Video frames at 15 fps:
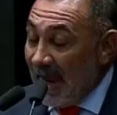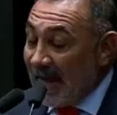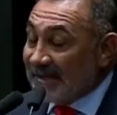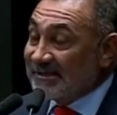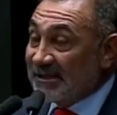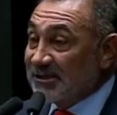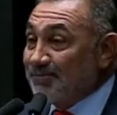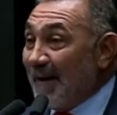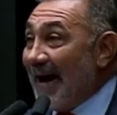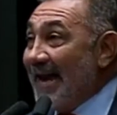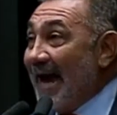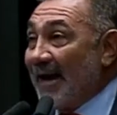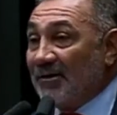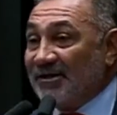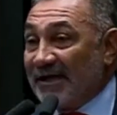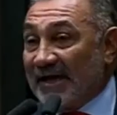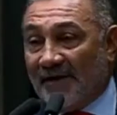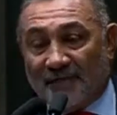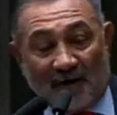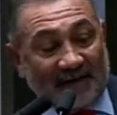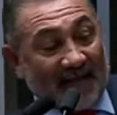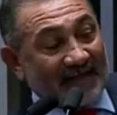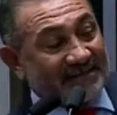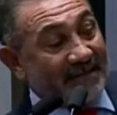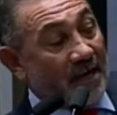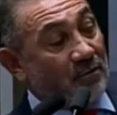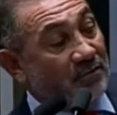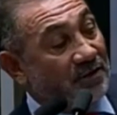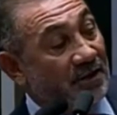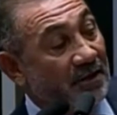Eles espalharam o dia da
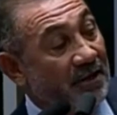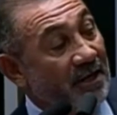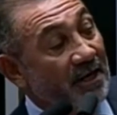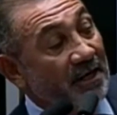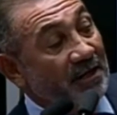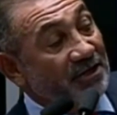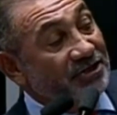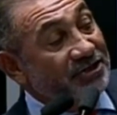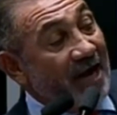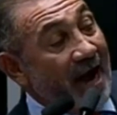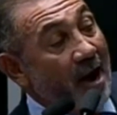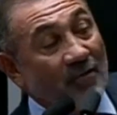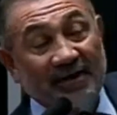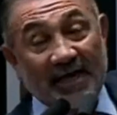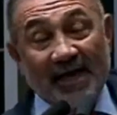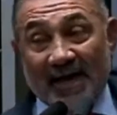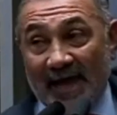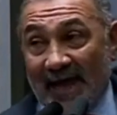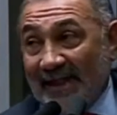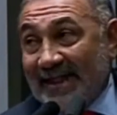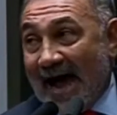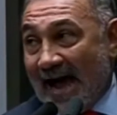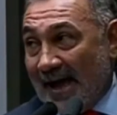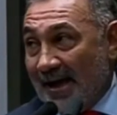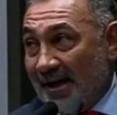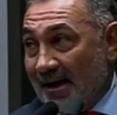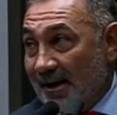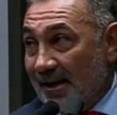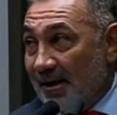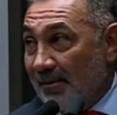votação. Tchau, querida!
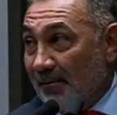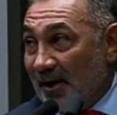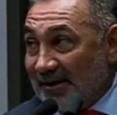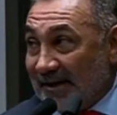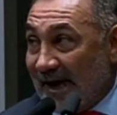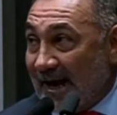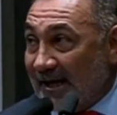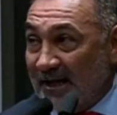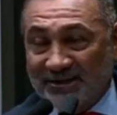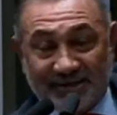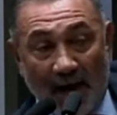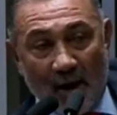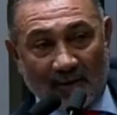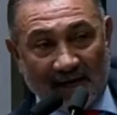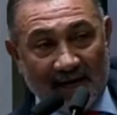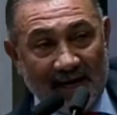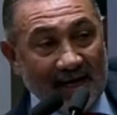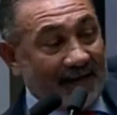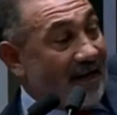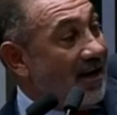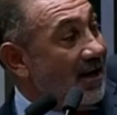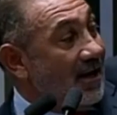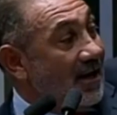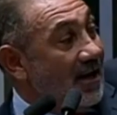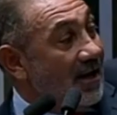Botaram aqui, tchau, querida!